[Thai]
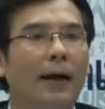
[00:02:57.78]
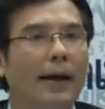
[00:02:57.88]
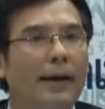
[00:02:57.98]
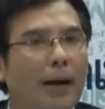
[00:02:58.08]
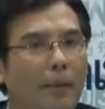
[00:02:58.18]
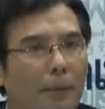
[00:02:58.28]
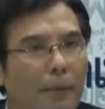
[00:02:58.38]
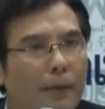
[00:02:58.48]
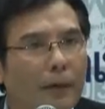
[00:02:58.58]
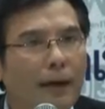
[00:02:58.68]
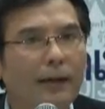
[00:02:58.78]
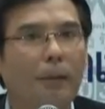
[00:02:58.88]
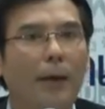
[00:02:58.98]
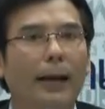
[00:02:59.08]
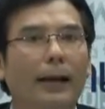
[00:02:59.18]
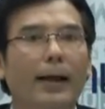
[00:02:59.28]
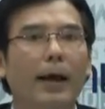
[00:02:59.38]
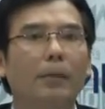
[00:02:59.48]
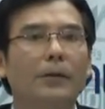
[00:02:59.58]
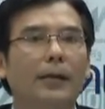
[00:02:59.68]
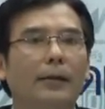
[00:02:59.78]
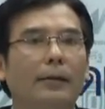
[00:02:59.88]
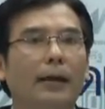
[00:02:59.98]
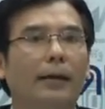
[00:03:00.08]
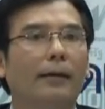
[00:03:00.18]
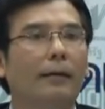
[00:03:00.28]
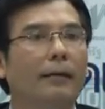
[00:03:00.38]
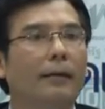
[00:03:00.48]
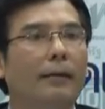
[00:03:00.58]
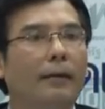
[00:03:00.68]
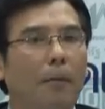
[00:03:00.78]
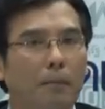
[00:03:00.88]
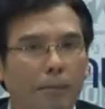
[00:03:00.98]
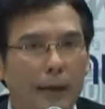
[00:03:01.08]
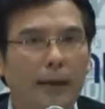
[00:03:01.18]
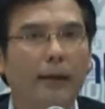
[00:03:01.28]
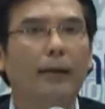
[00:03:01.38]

ให้กับรัฐบาลนายอภิสิทธิ์ได้ก๊อปปี้